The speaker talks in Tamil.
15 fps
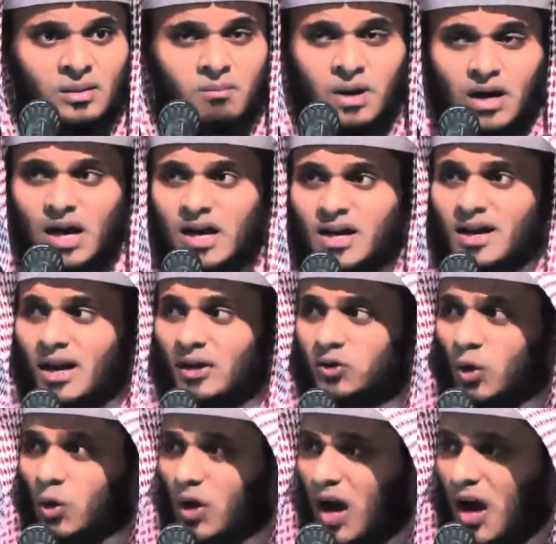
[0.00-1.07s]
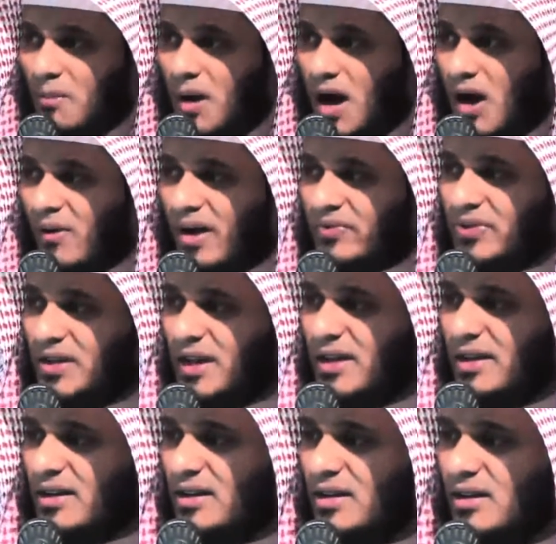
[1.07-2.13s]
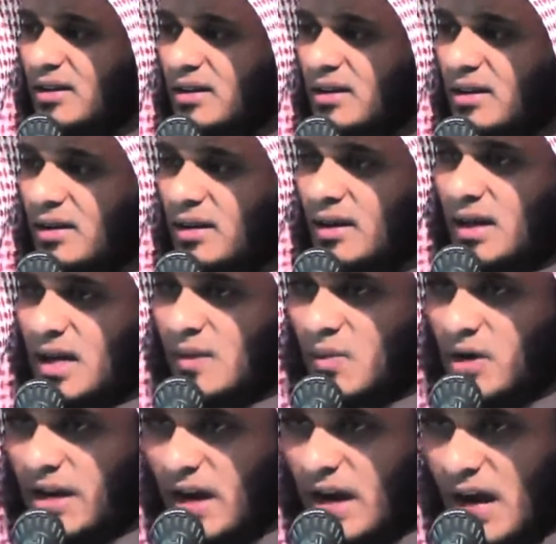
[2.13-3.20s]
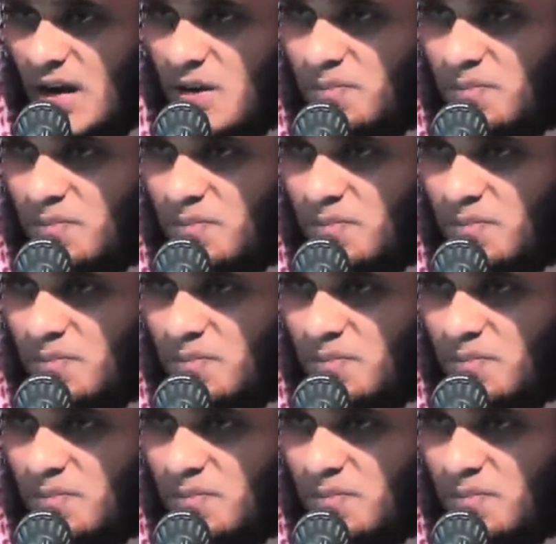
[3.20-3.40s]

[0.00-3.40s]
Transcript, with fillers: மலாய்கத்து ரஹ்மா வந்து எம்முடைய கண்